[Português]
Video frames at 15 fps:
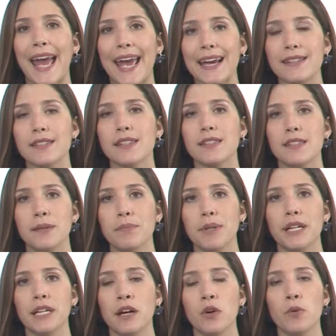Essa
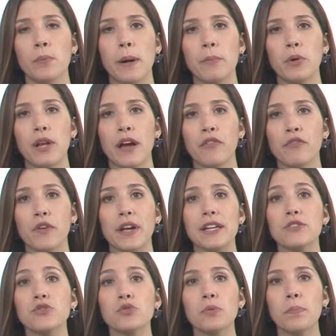semana, uma mulher foi
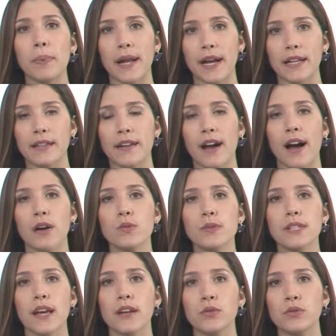estuprada ao
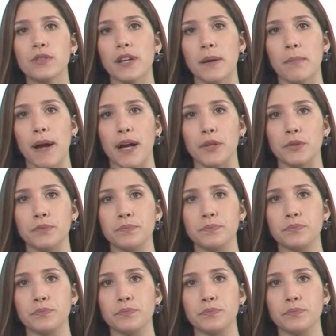sair do trabalho.